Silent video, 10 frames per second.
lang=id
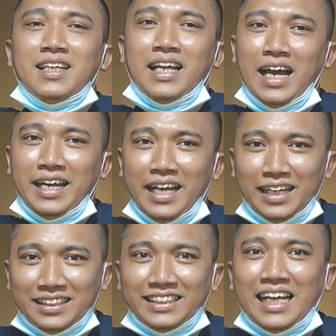dengan
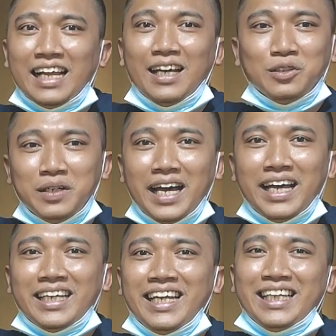yang setara
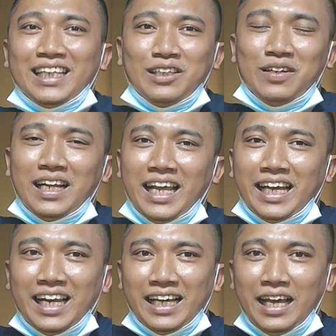juga jadi kita juga
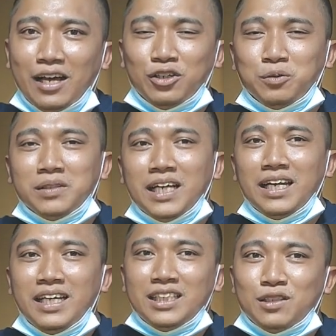lagi-lagi harus
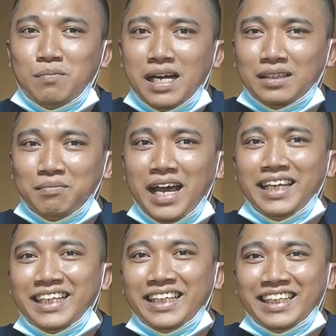menjadi smart
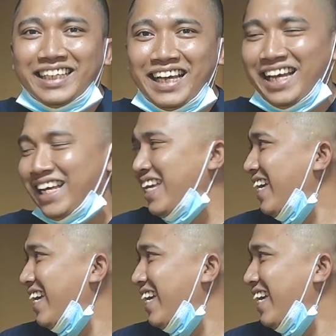buyer ya